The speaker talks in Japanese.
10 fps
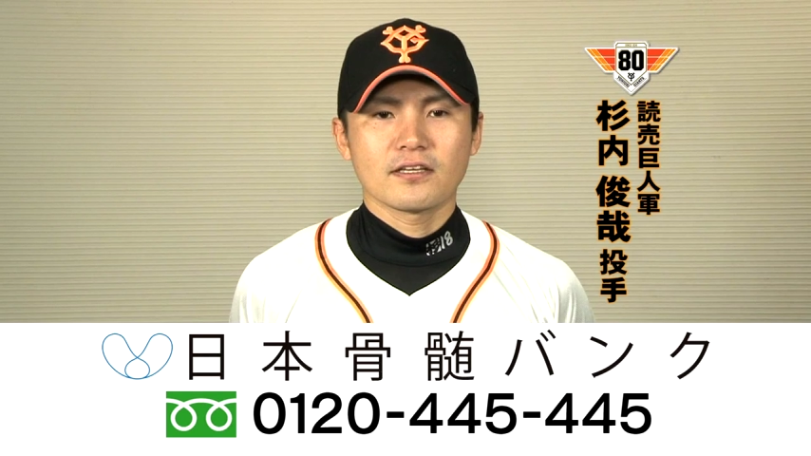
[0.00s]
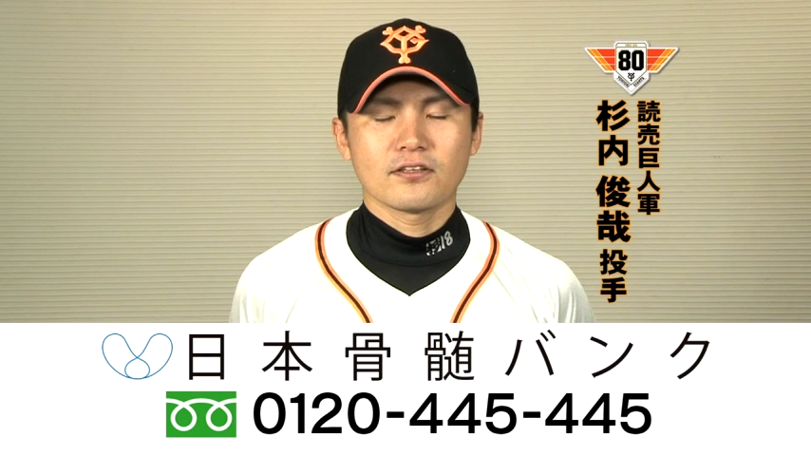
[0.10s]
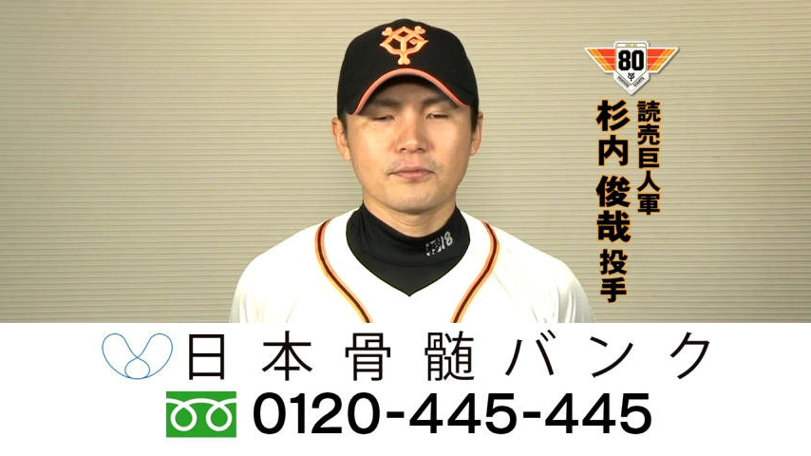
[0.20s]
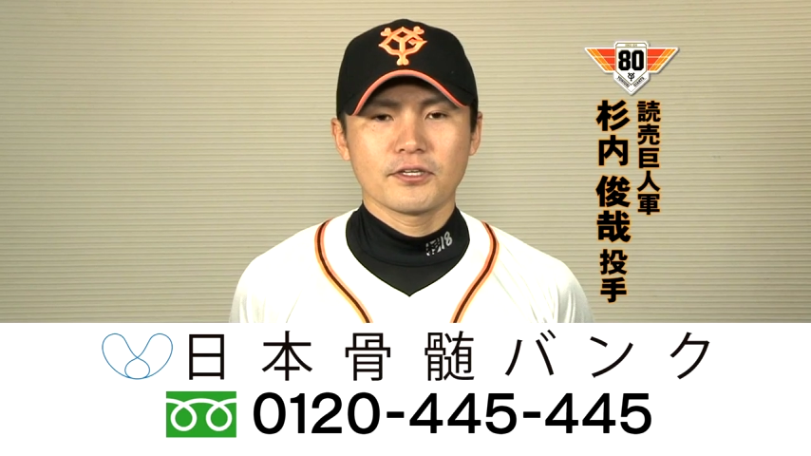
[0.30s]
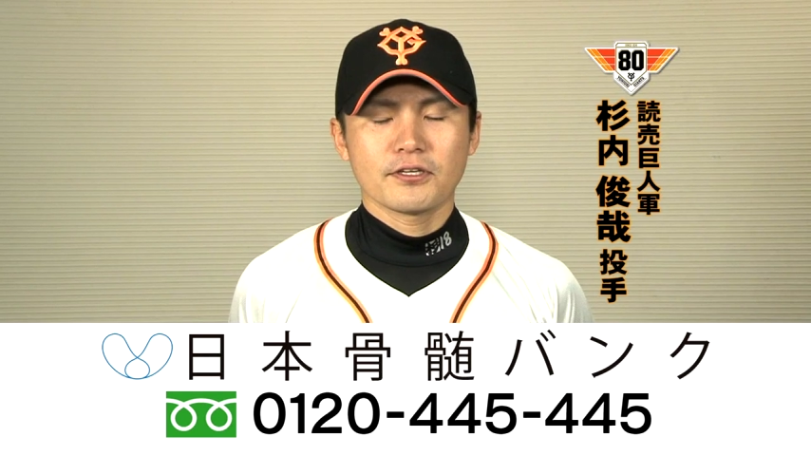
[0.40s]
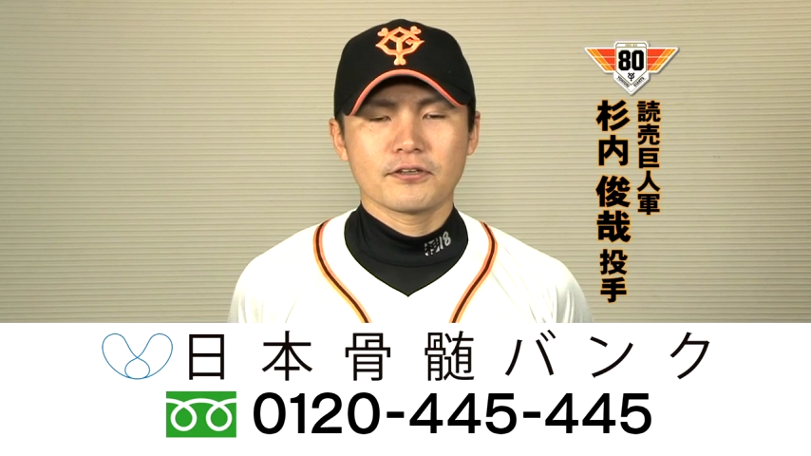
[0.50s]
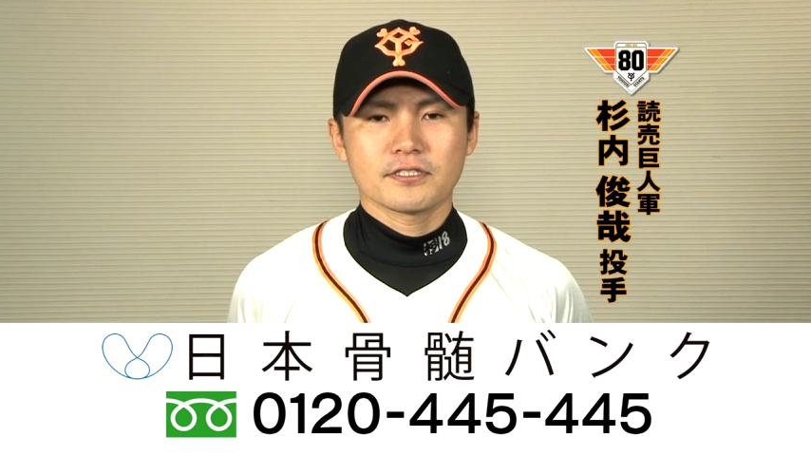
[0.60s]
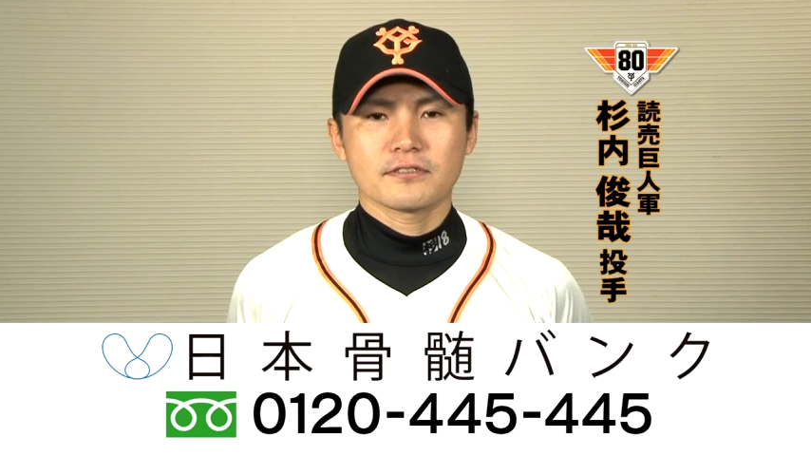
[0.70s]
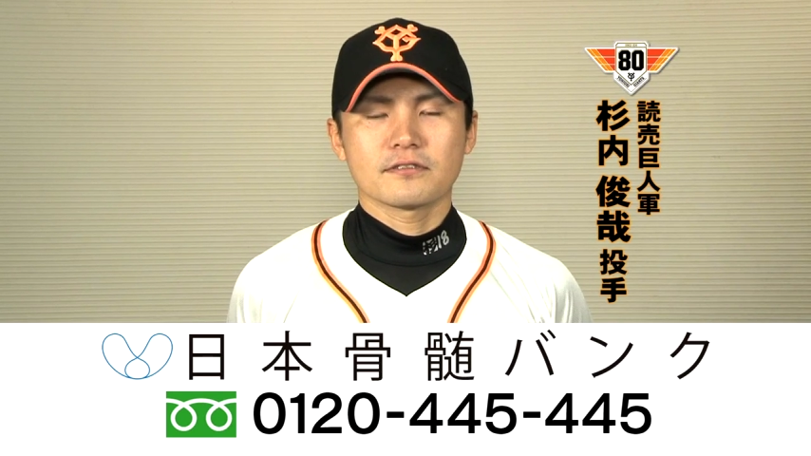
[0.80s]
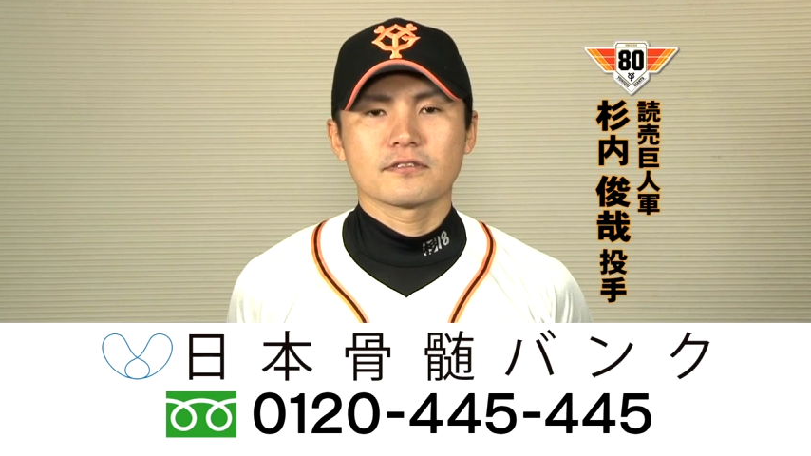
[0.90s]
読売巨
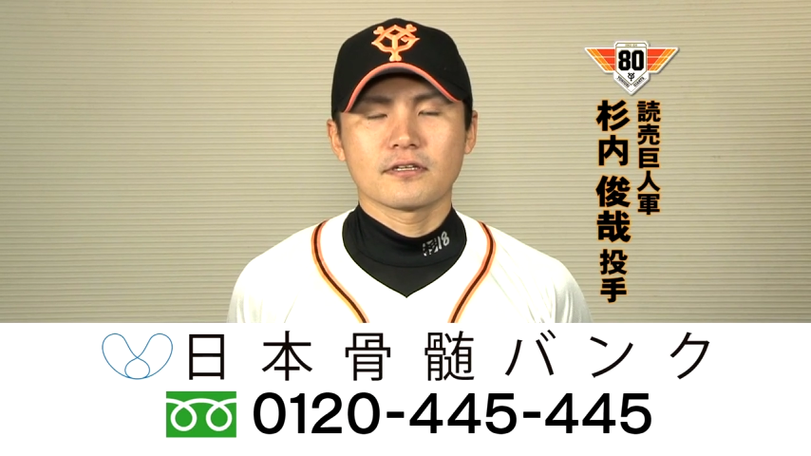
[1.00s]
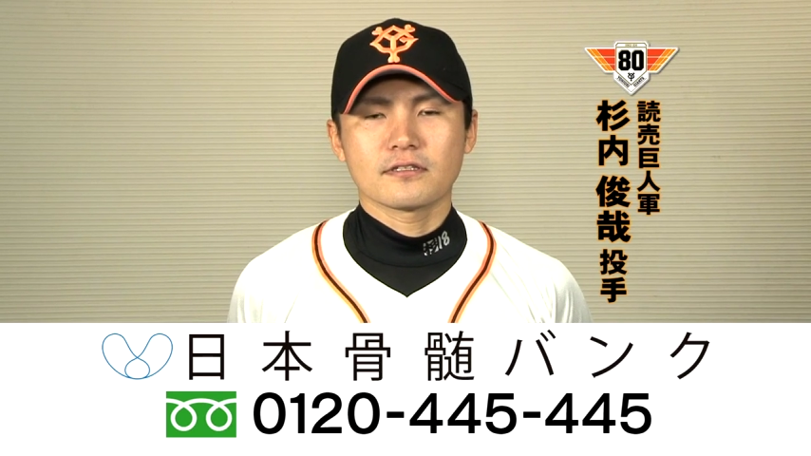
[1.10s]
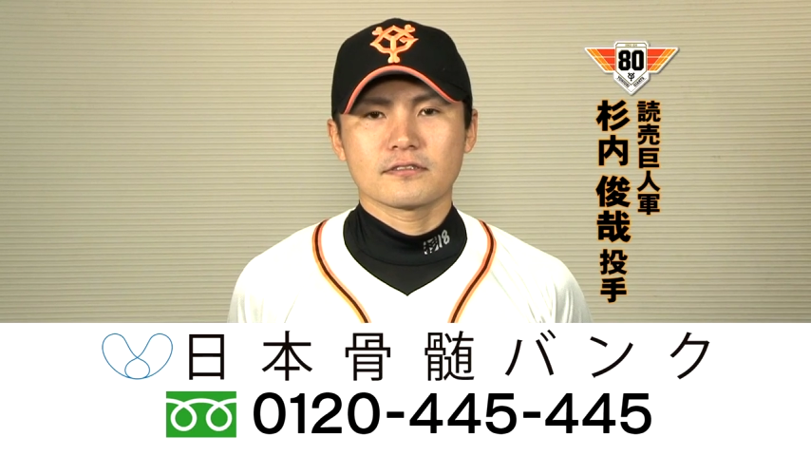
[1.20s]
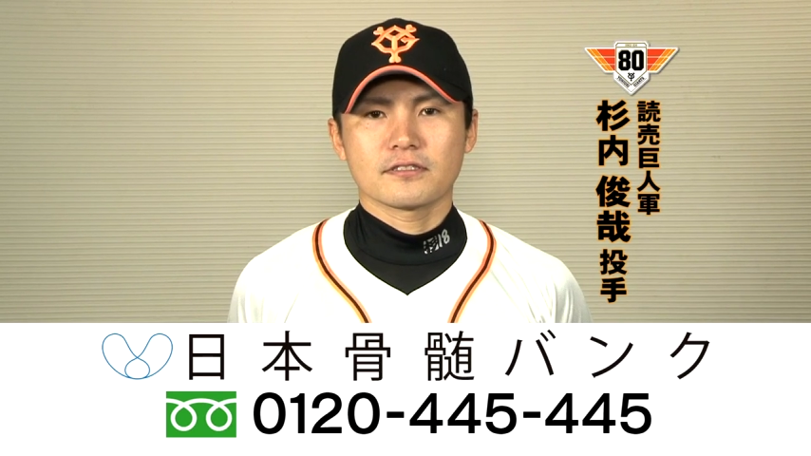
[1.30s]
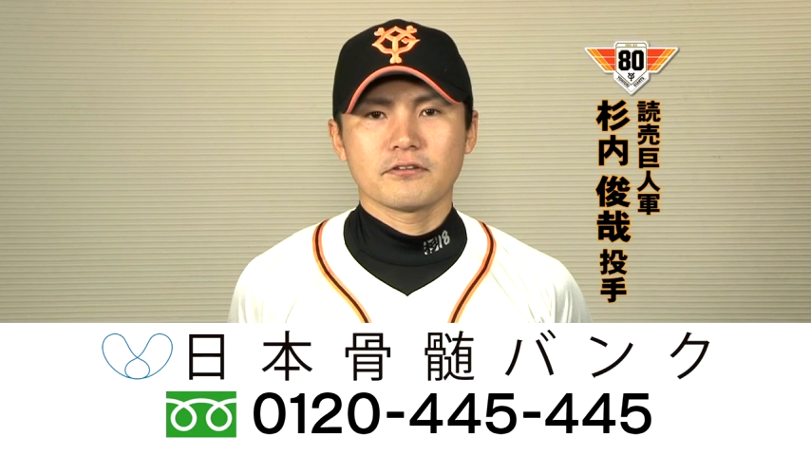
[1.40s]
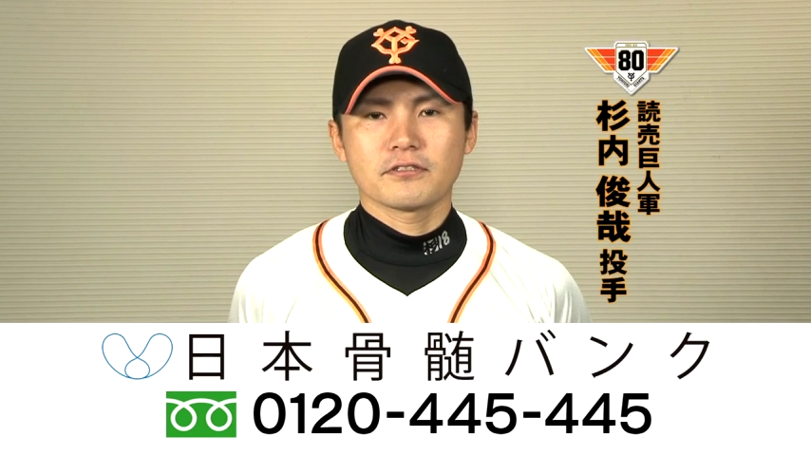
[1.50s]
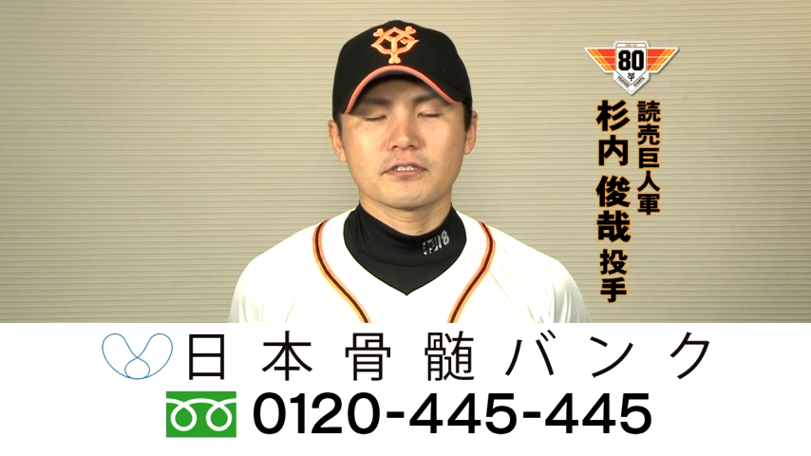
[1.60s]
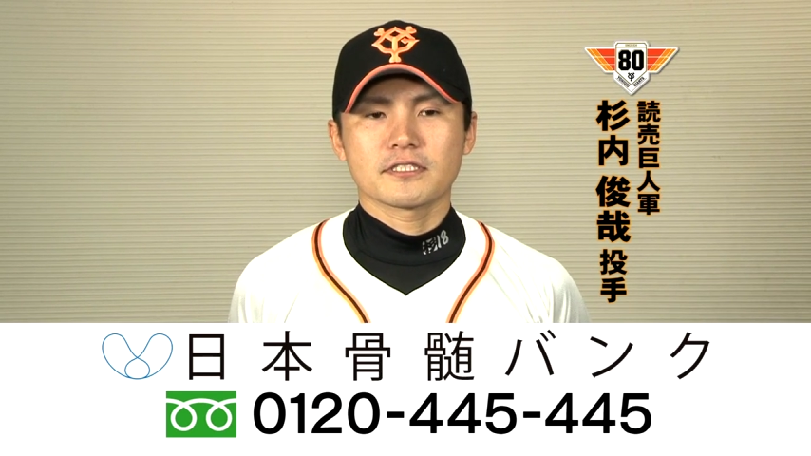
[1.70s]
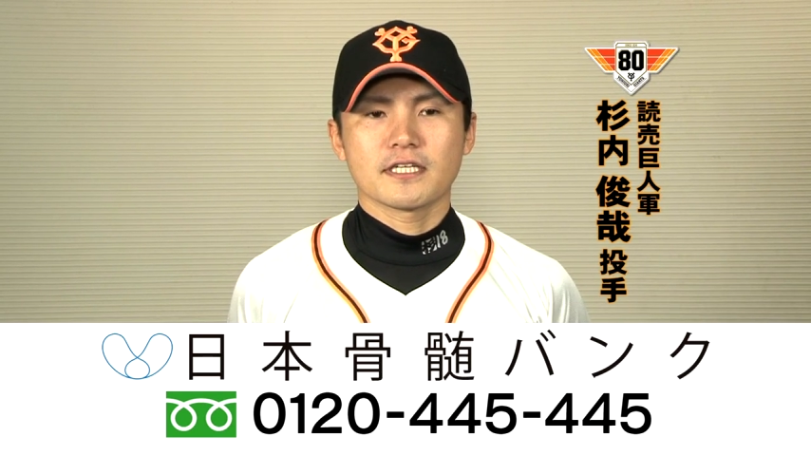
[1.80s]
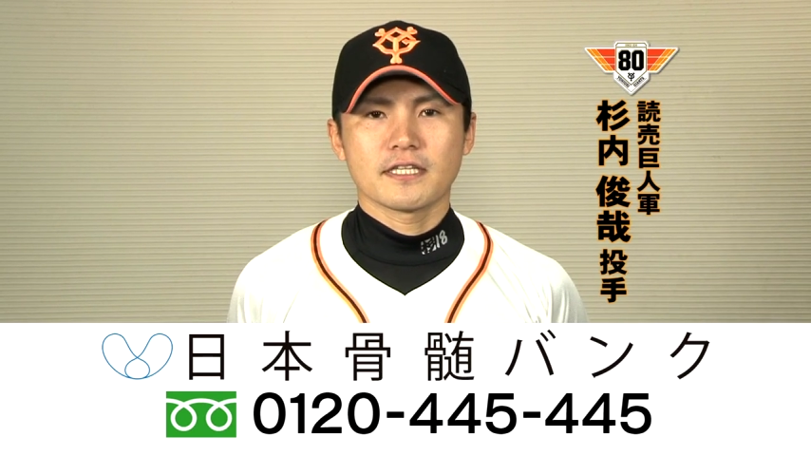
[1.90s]
人軍の杉内
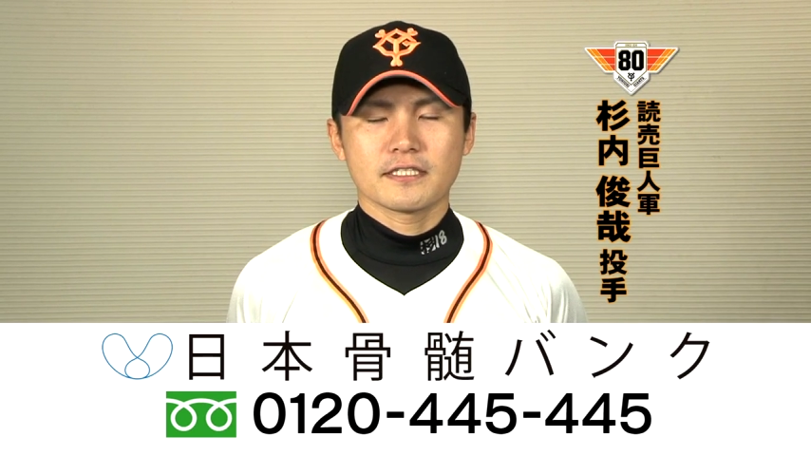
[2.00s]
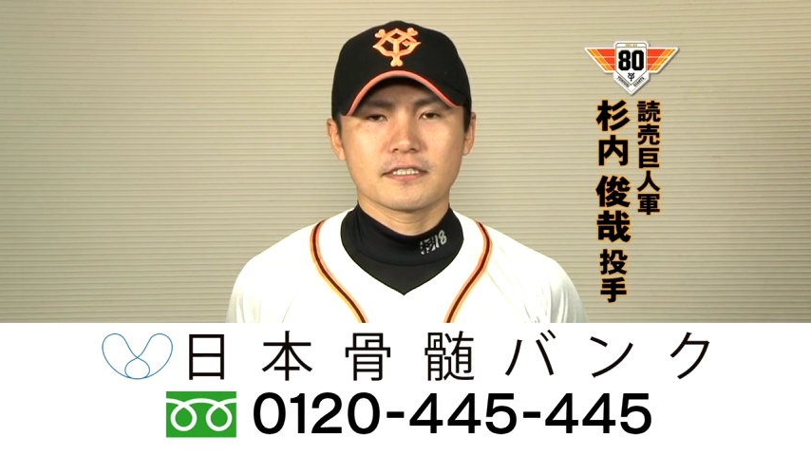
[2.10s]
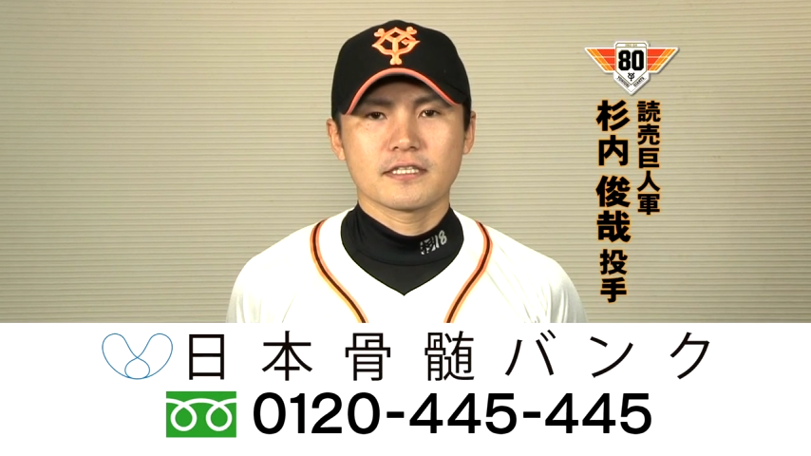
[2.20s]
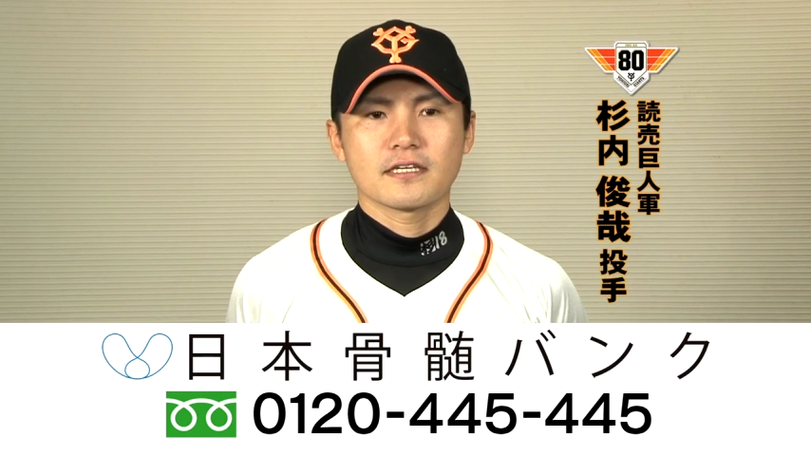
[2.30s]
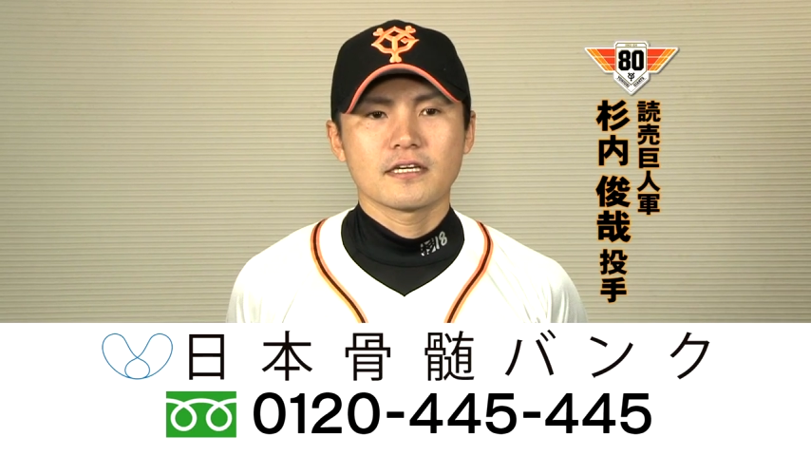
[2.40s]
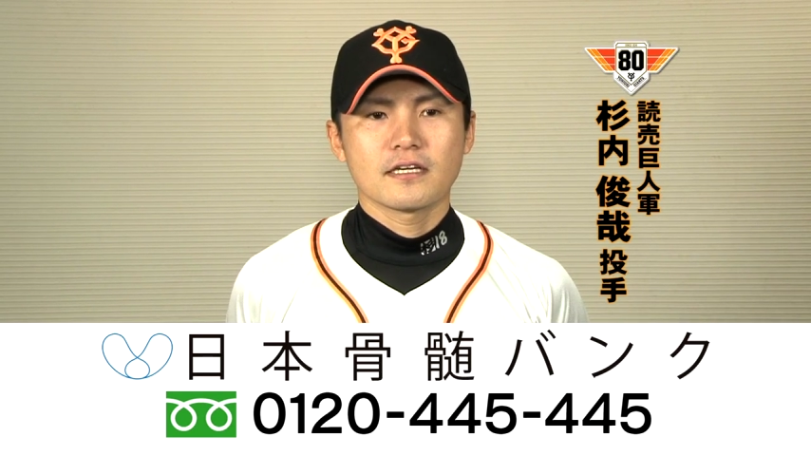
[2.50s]
俊也です